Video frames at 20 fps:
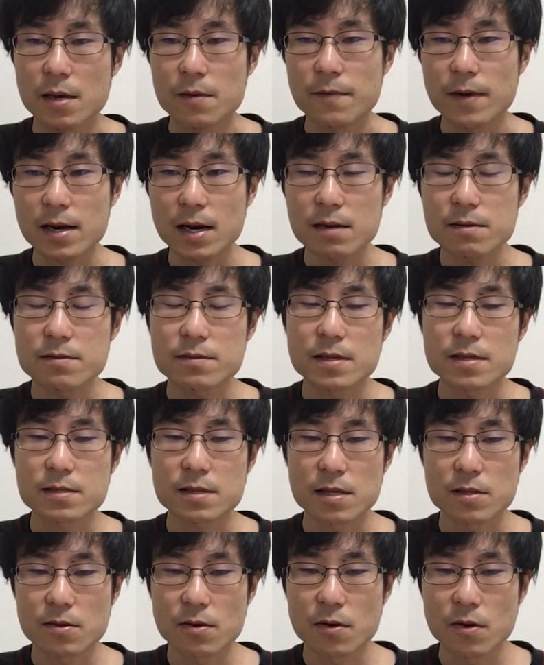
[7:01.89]
わかるんです
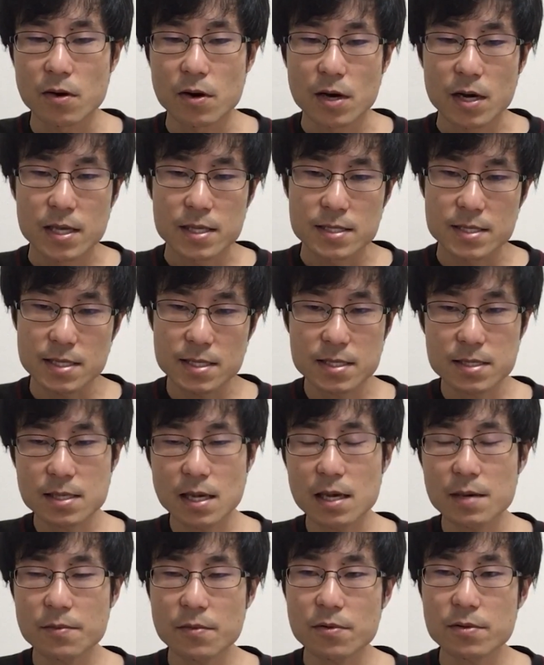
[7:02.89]
けど実
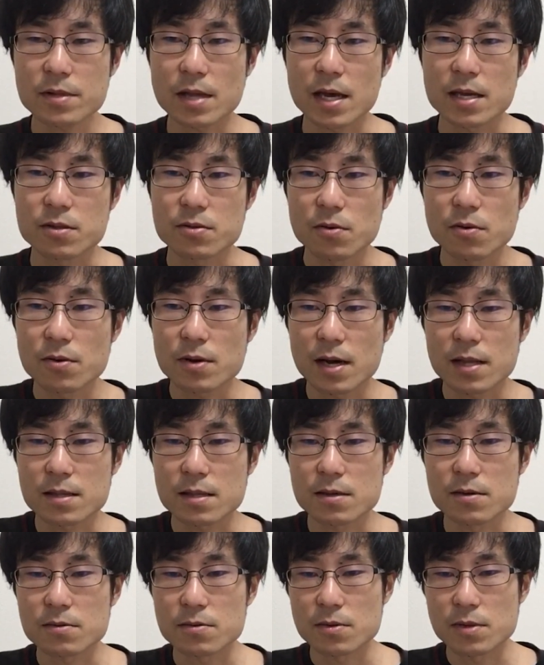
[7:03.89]
際問題どうかっ
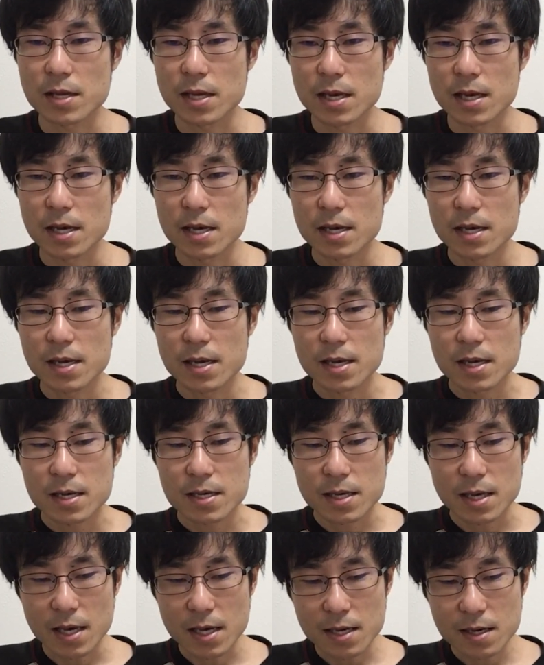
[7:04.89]
ていうとね
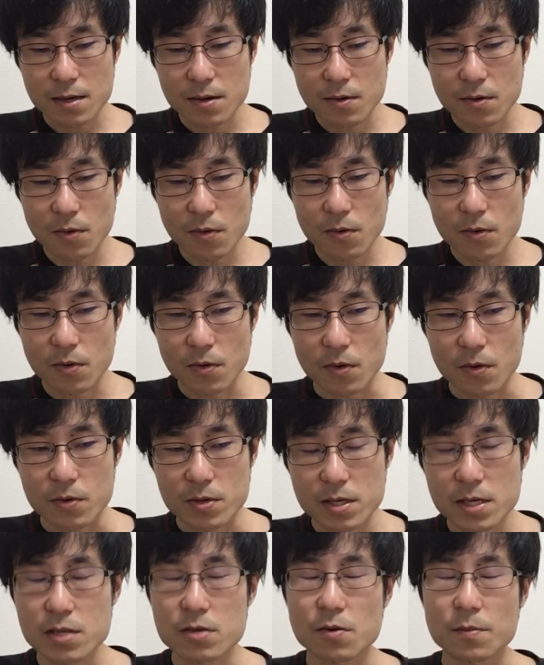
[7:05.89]
結構
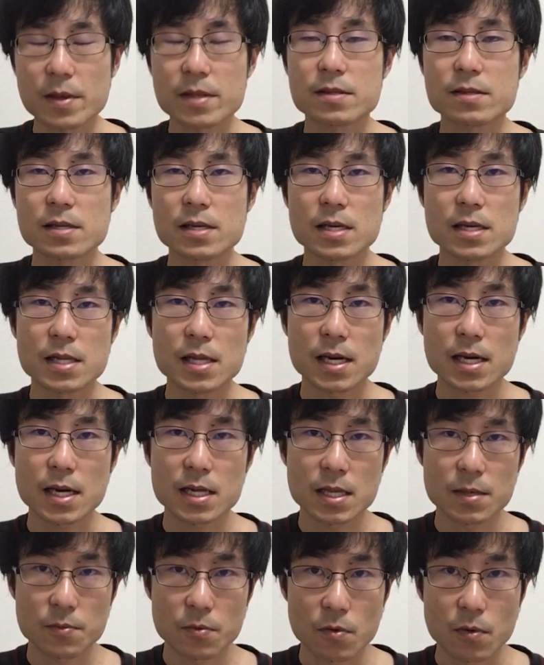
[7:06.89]
いいよ別に田舎
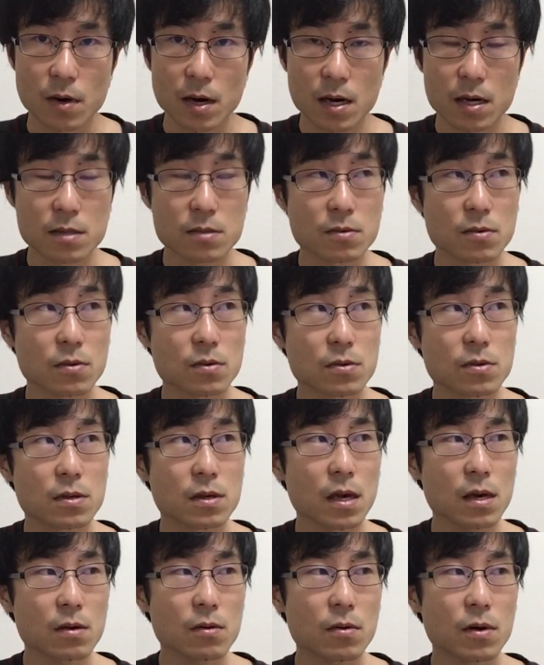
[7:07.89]
でもあの
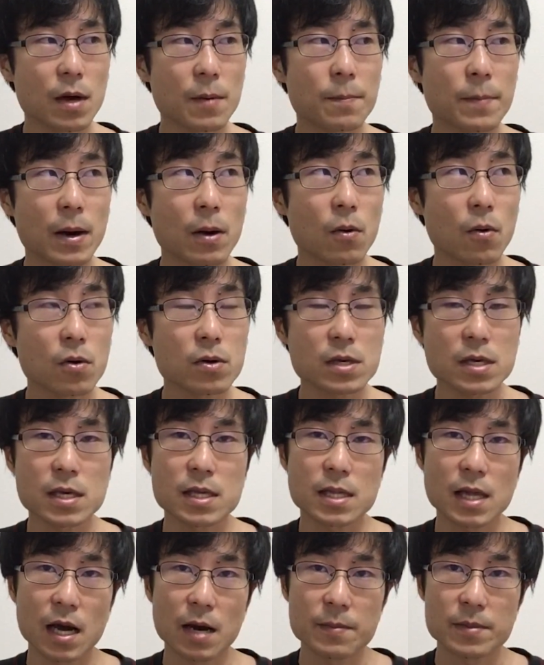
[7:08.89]
結構やっぱ大き
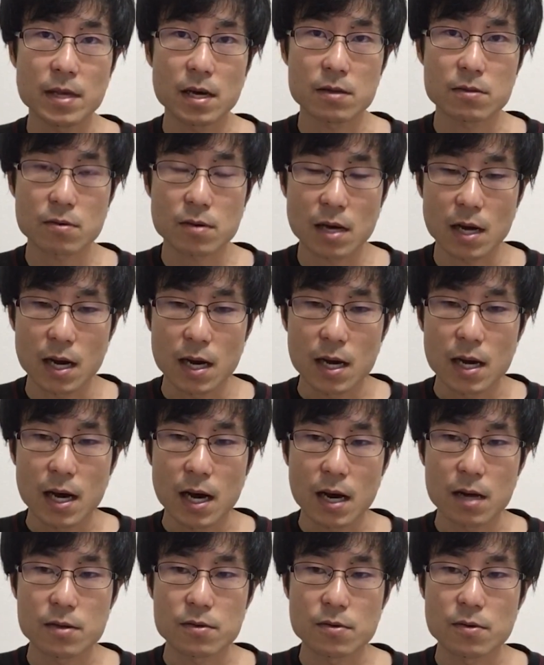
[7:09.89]
いターミナルとか
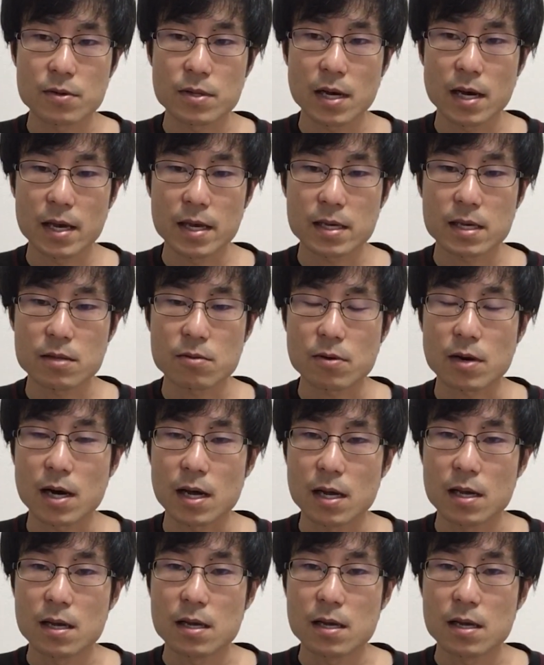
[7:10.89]
あるような駅とか